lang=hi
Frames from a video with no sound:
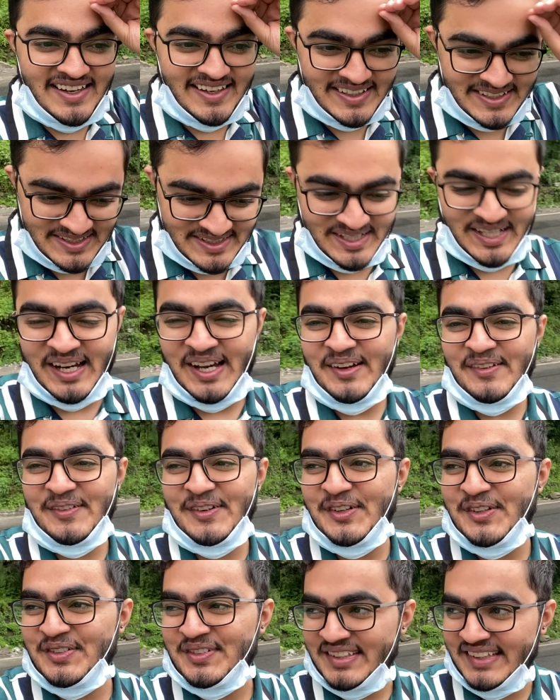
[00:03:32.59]
अच्छा
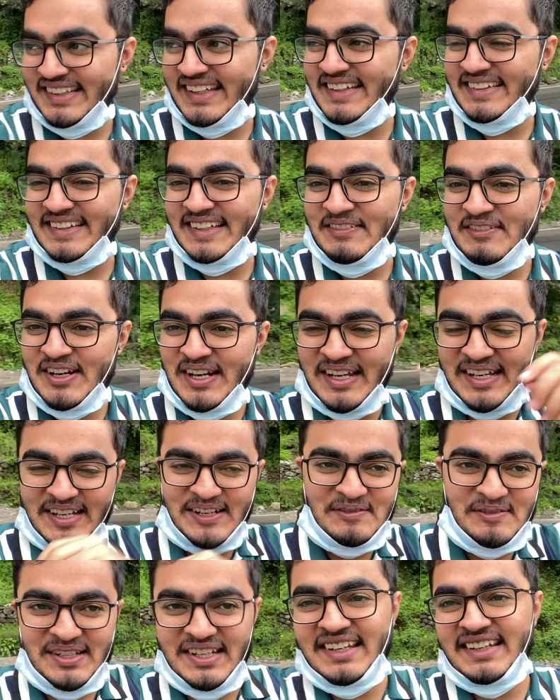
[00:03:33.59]
व्यू सीरियसली मैंने
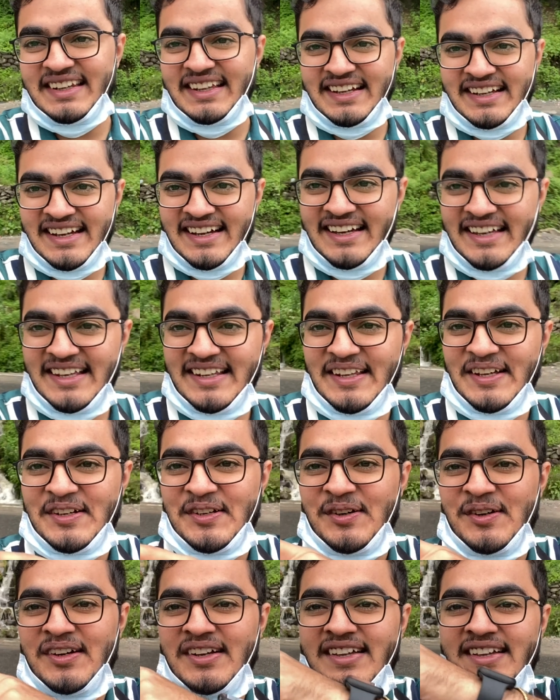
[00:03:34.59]
कभी नहीं देखा ये देखो